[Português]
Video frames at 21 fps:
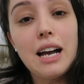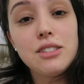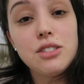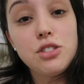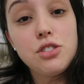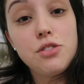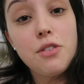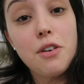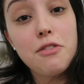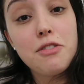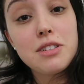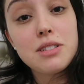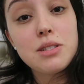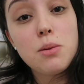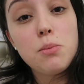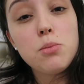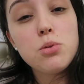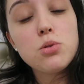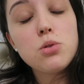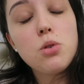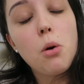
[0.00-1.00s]
a gente vai fazer
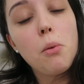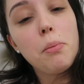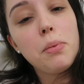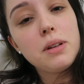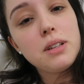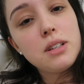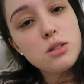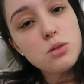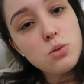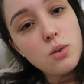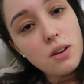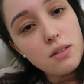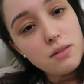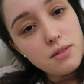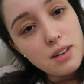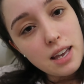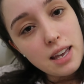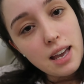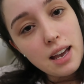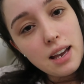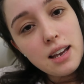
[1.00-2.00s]
um buscopan na sua
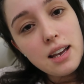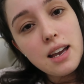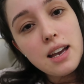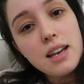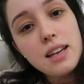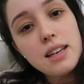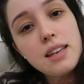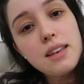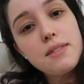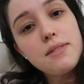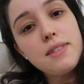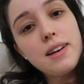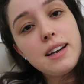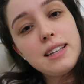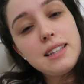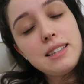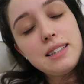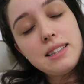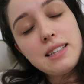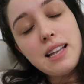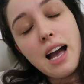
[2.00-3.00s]
veia, que
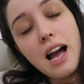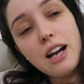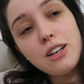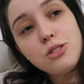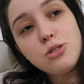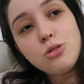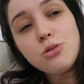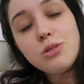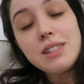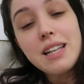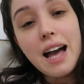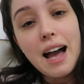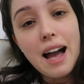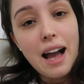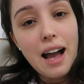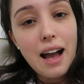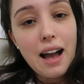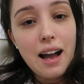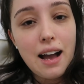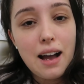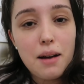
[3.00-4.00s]
vai
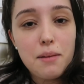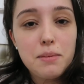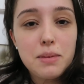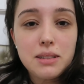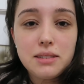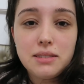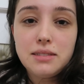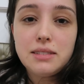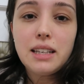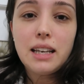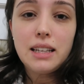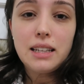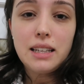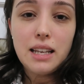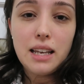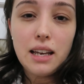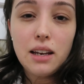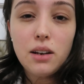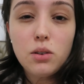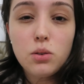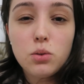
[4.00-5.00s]
ajudar a manter,
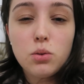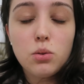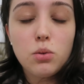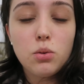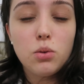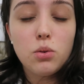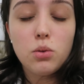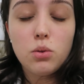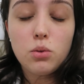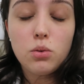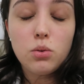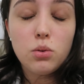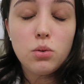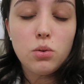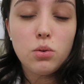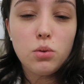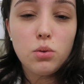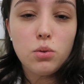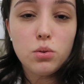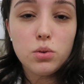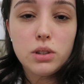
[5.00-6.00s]
né, o,
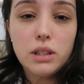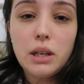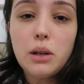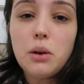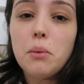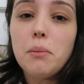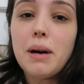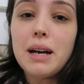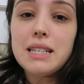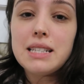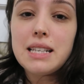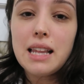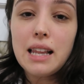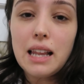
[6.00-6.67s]
o útero mais